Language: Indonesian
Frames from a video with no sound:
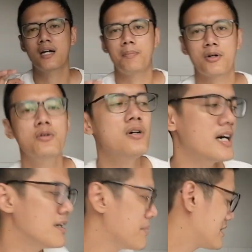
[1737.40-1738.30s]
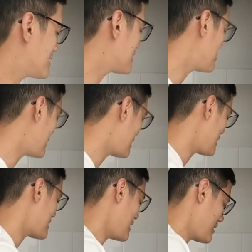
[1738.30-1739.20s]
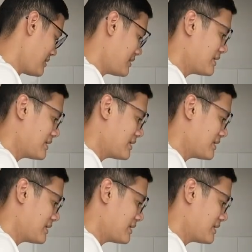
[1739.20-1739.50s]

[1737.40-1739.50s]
nggak perlu ada maintenance maintenance lagi.